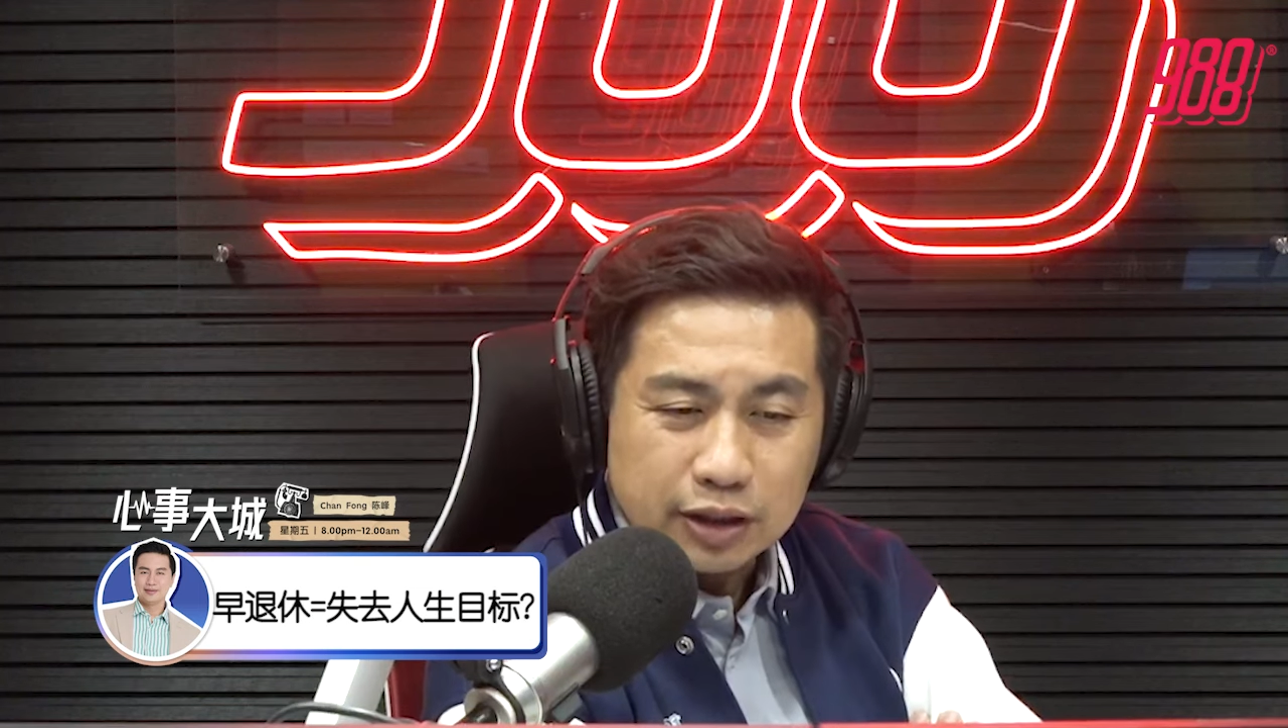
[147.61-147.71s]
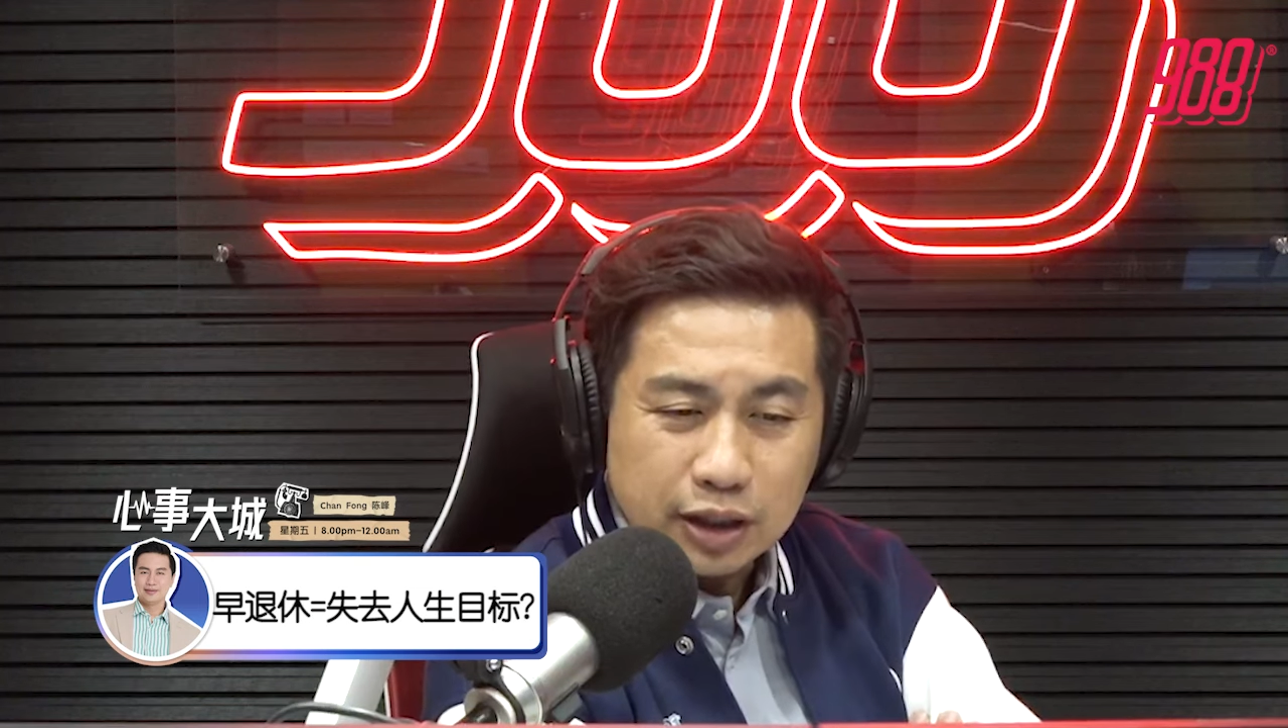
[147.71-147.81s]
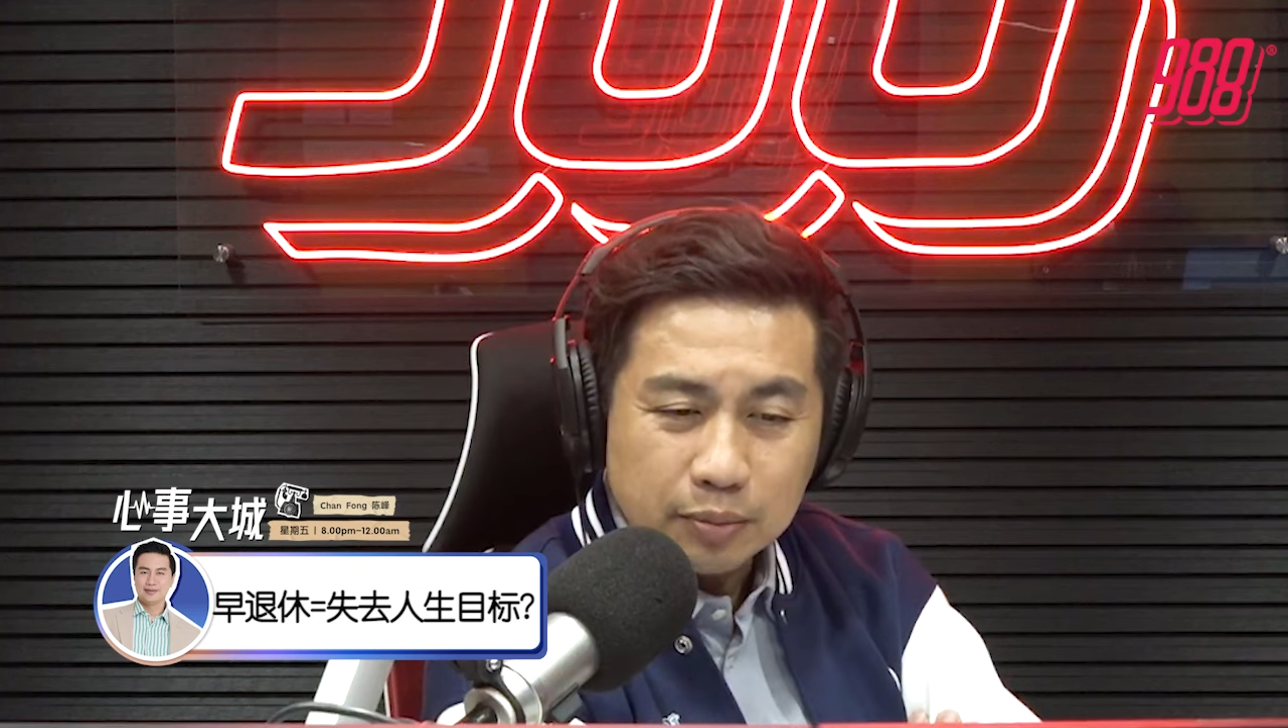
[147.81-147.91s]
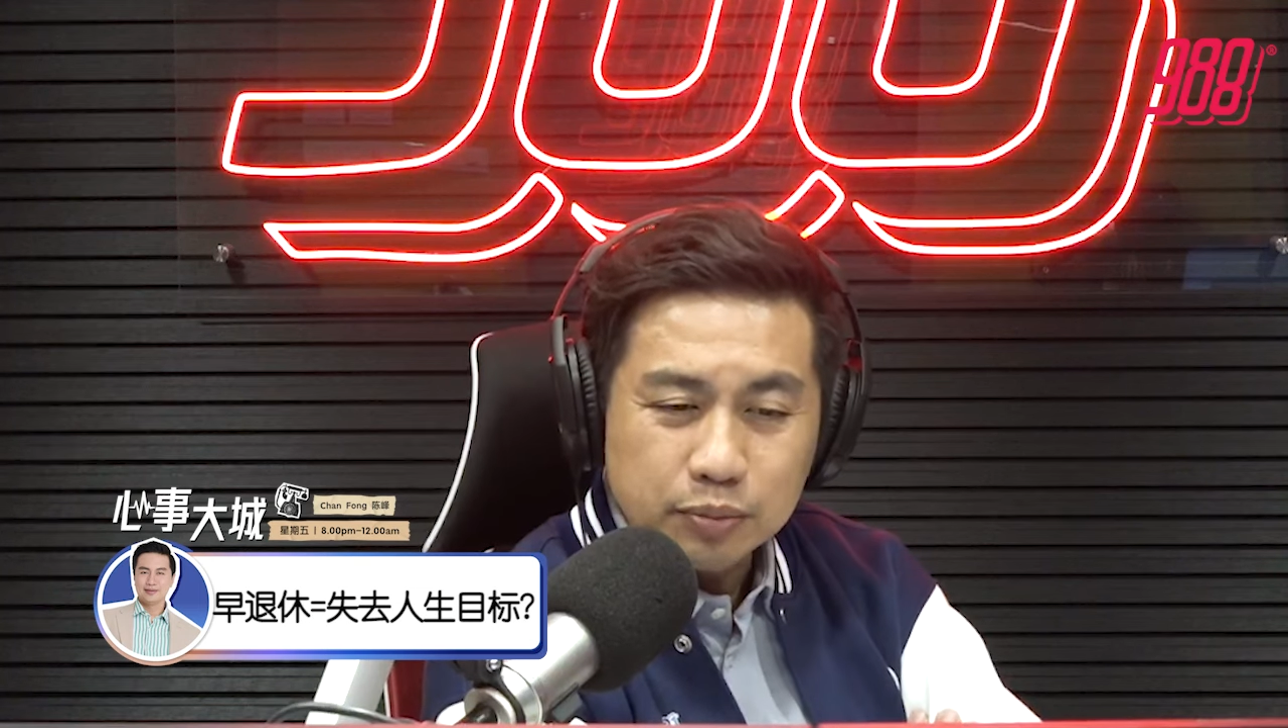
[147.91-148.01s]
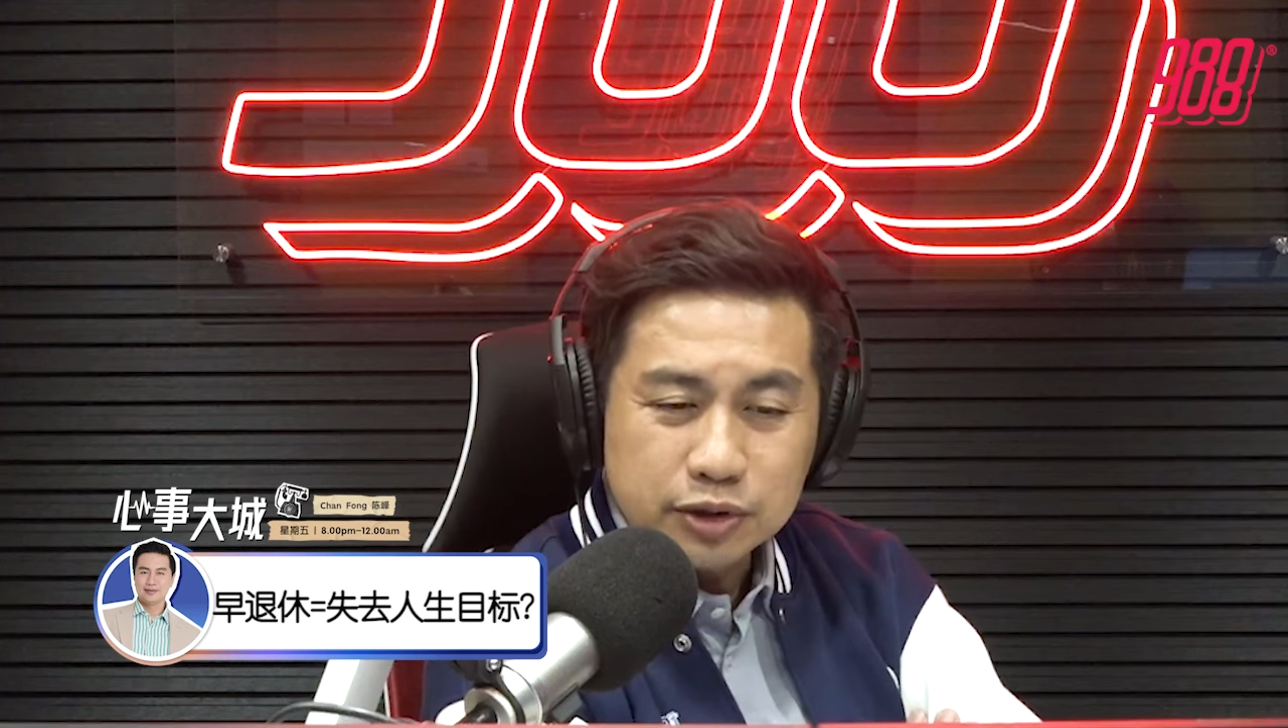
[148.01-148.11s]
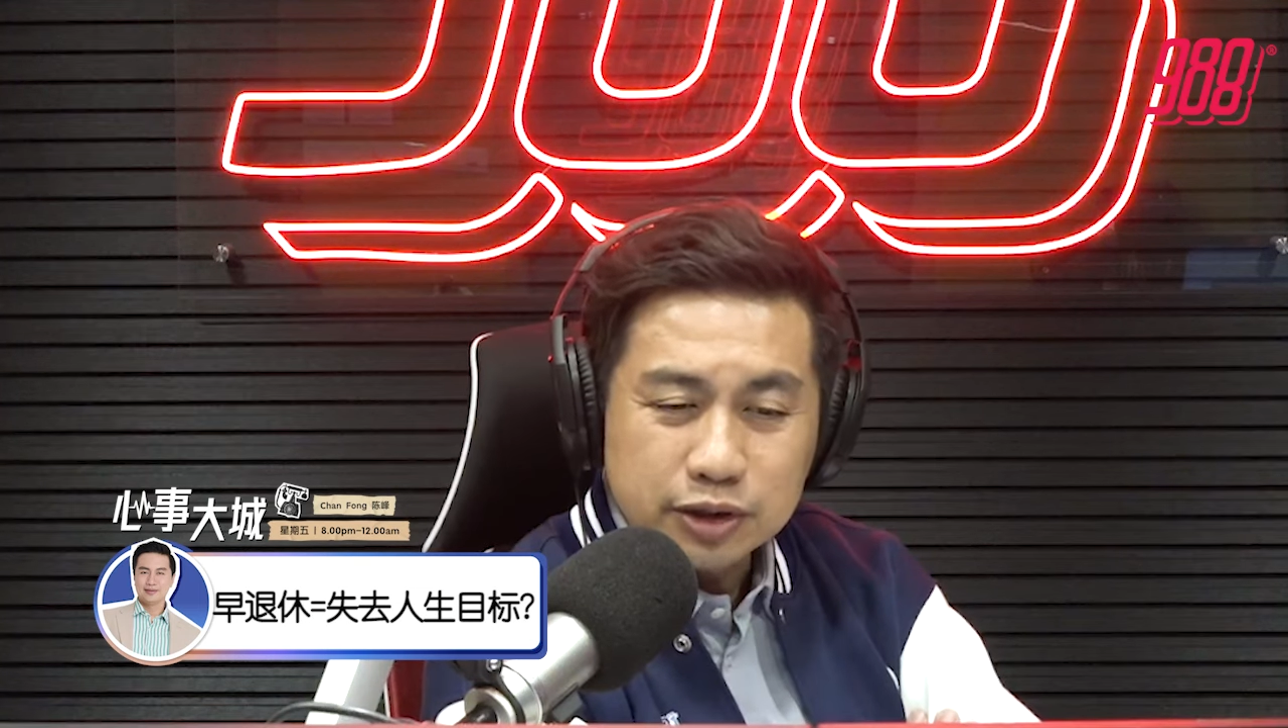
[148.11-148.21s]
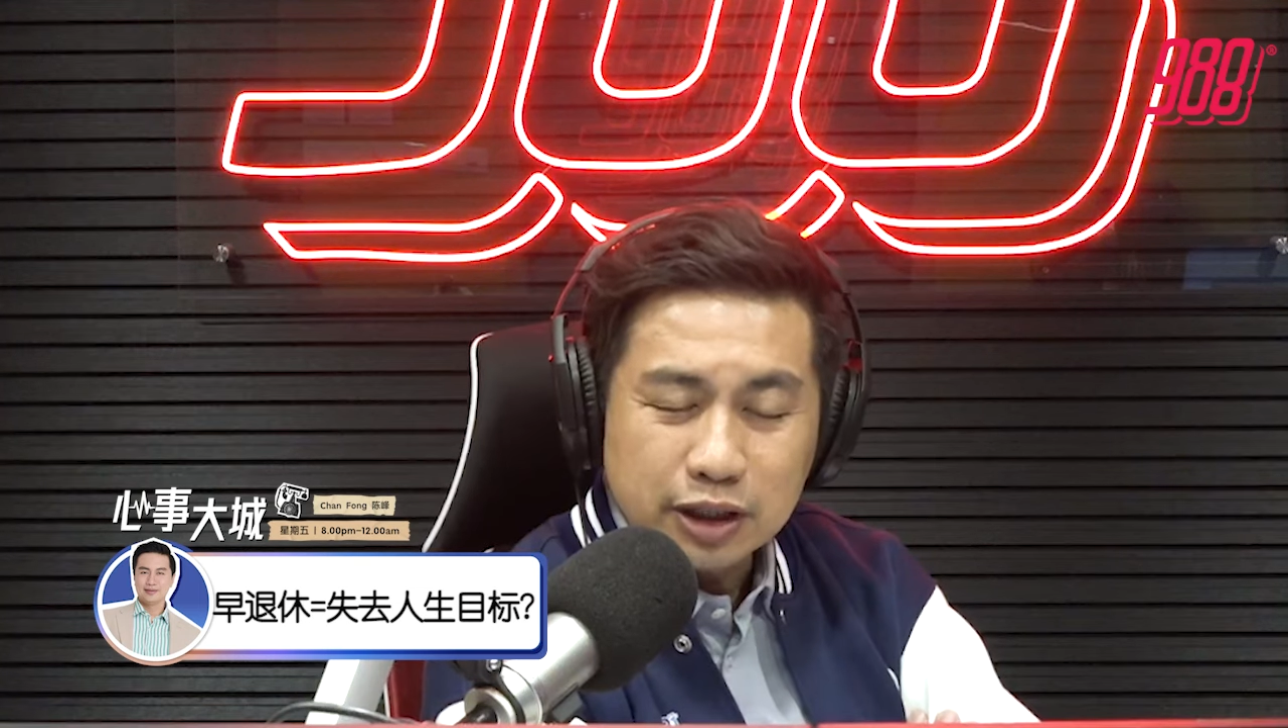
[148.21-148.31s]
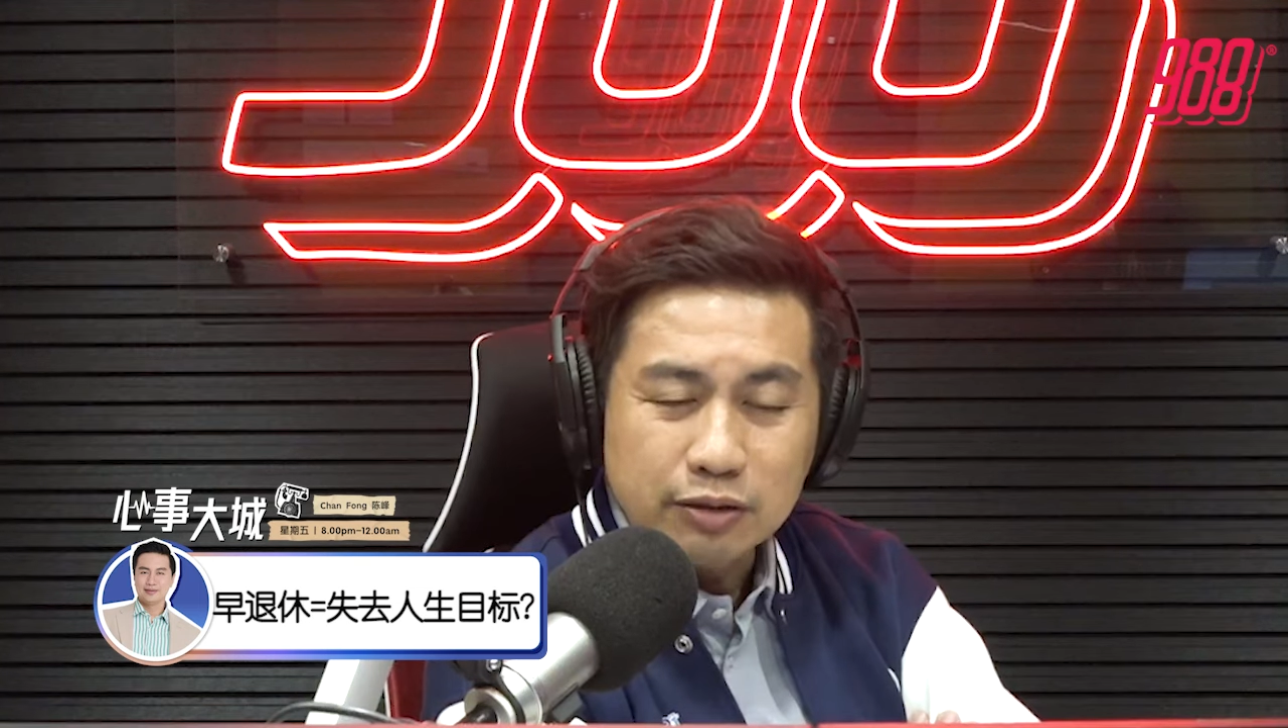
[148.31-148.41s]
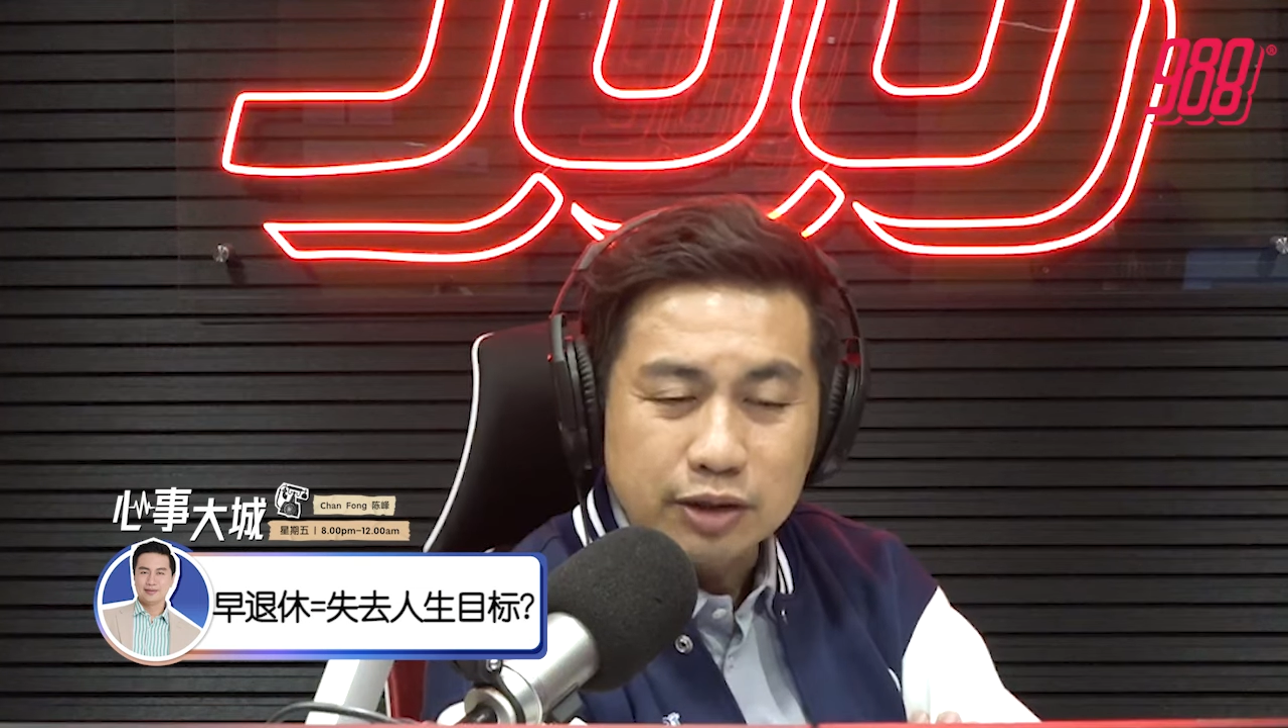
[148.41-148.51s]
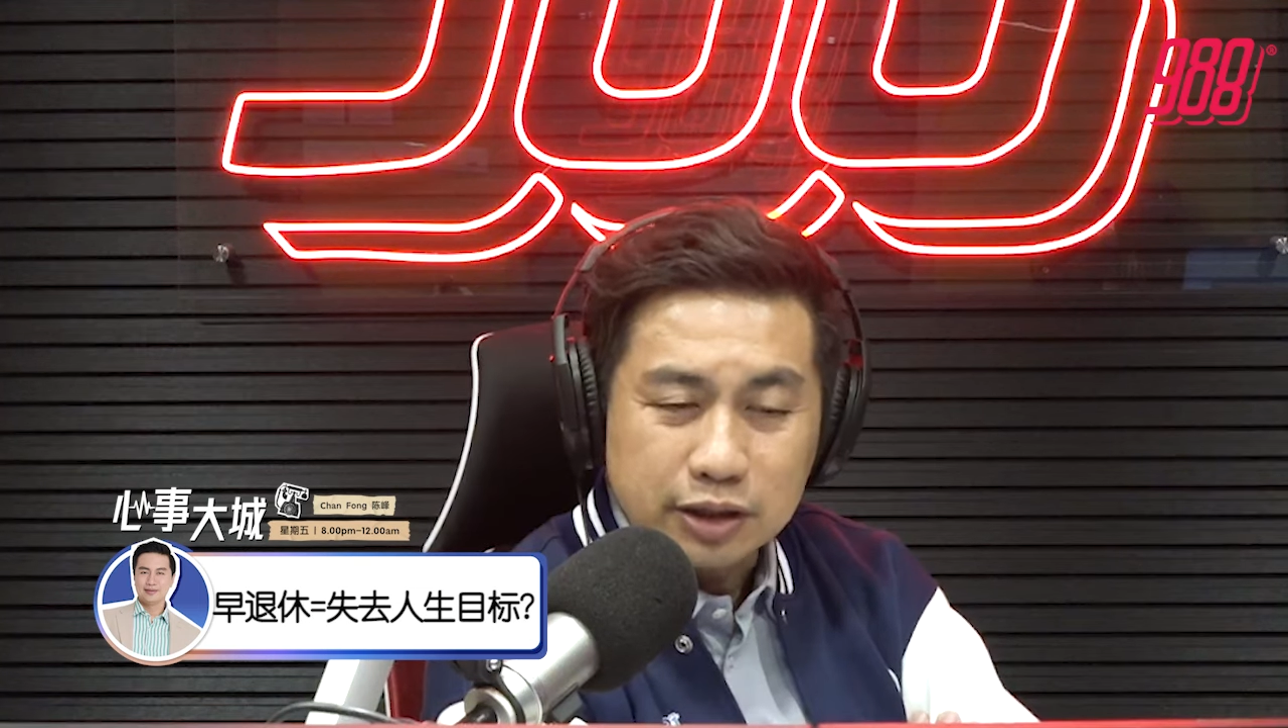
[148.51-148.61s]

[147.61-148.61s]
他不是教你